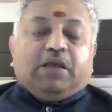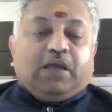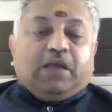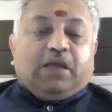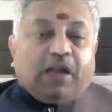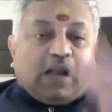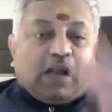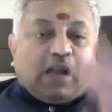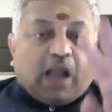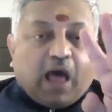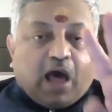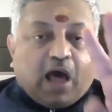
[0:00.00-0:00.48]
ఈ
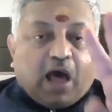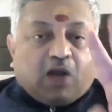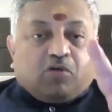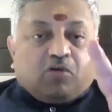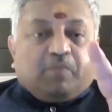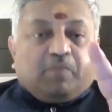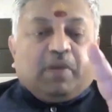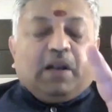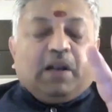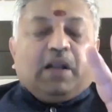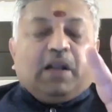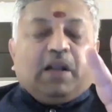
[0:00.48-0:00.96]
నాలుగు
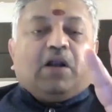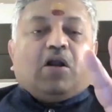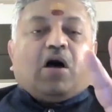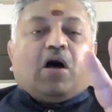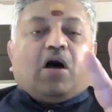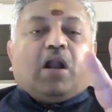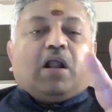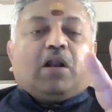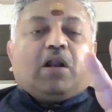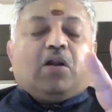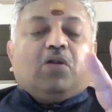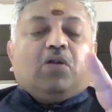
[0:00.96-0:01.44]
మిలియన్
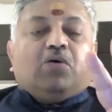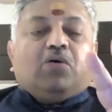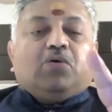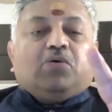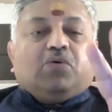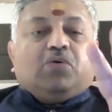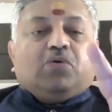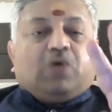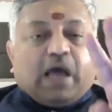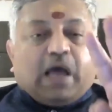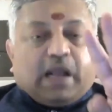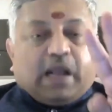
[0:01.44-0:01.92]
డాలర్లు
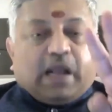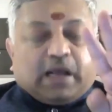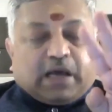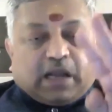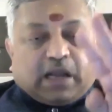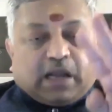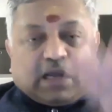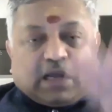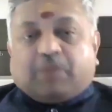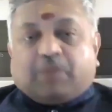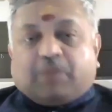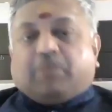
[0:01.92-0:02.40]
ఆయన
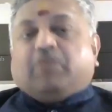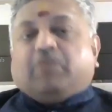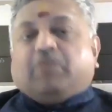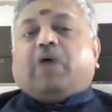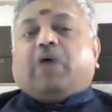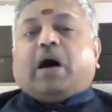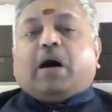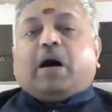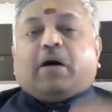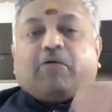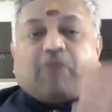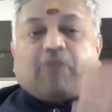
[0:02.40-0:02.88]
కనుక
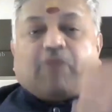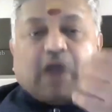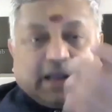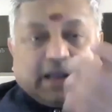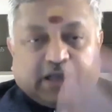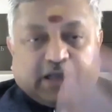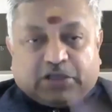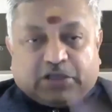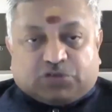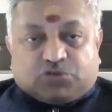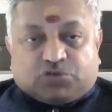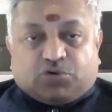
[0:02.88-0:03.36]
ఆ
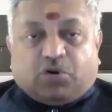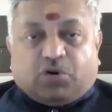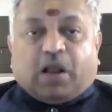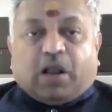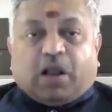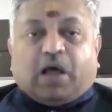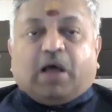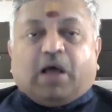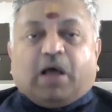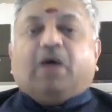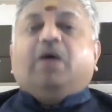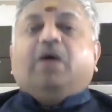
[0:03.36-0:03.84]
వాళ్ళకి
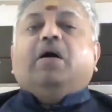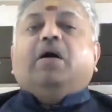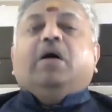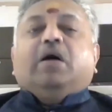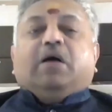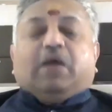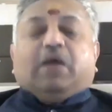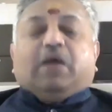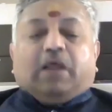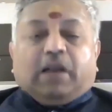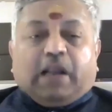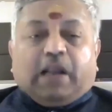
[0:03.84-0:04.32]
ఇచ్చున్నా
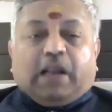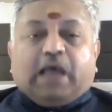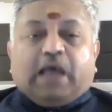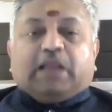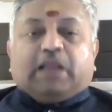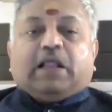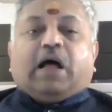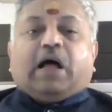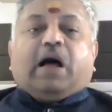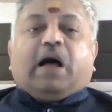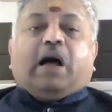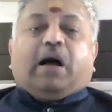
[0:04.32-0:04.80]

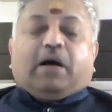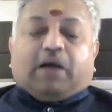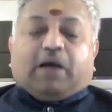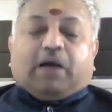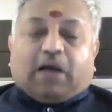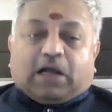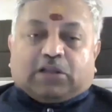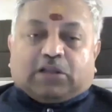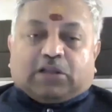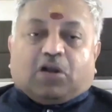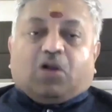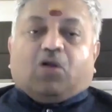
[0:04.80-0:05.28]
లేదా
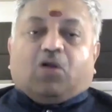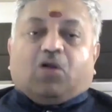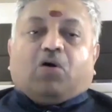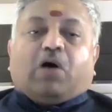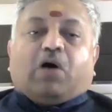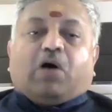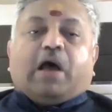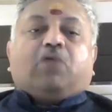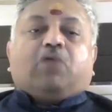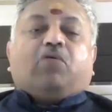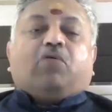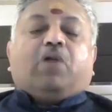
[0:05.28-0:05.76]
గతంలో
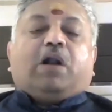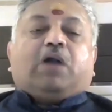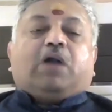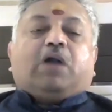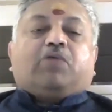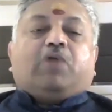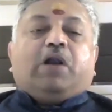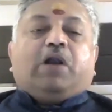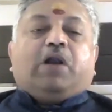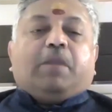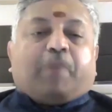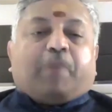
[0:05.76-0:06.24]
ఆయనకు
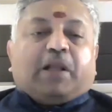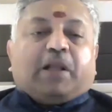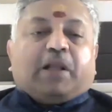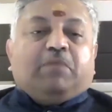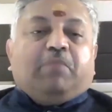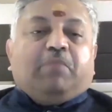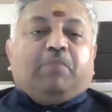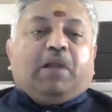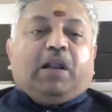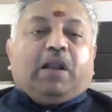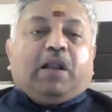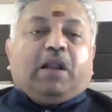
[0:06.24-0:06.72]
ఉన్నటువంటి పది
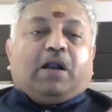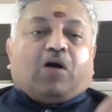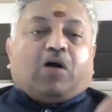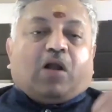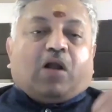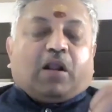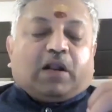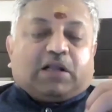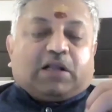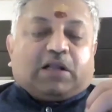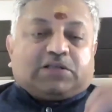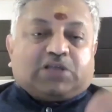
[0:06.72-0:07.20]
మిలియన్
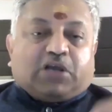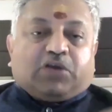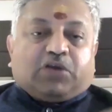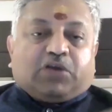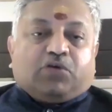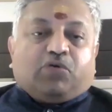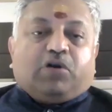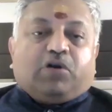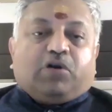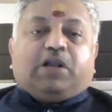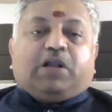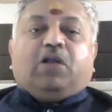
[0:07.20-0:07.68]
డాలర్ల
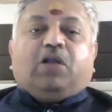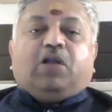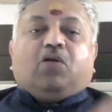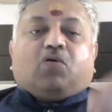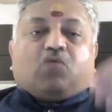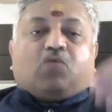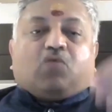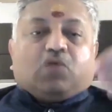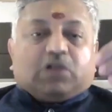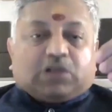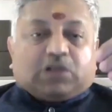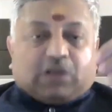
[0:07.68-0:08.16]
సెక్యూరిటీలో
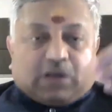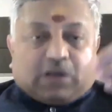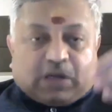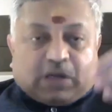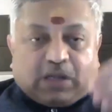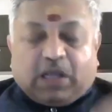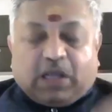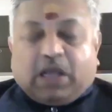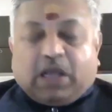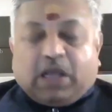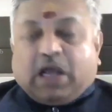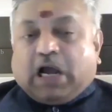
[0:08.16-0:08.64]
కొంత
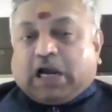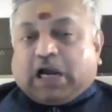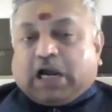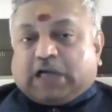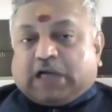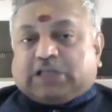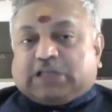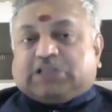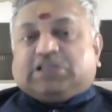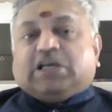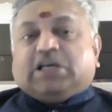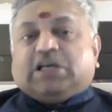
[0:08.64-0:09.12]

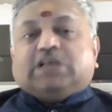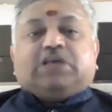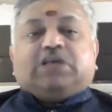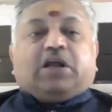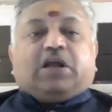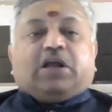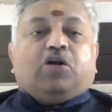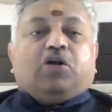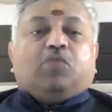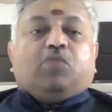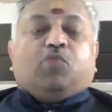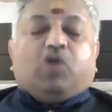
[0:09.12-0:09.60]
కట్ చేసి
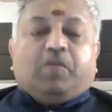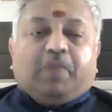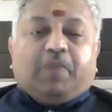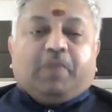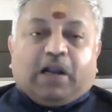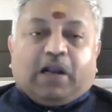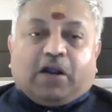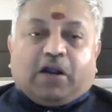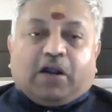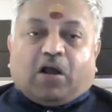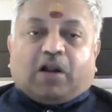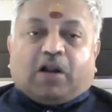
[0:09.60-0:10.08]
రెండు మూడు
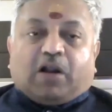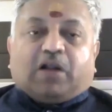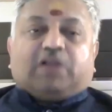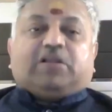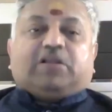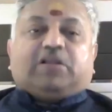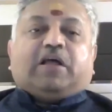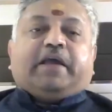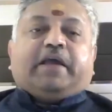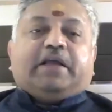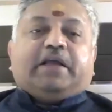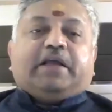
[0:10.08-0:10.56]
మిలియన్ డాలర్లు
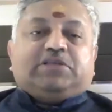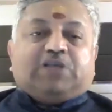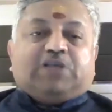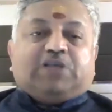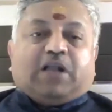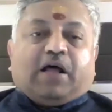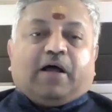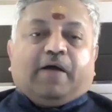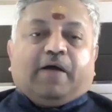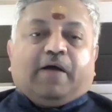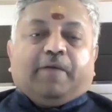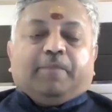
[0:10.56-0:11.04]

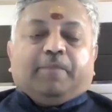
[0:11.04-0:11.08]
తగ్గించిన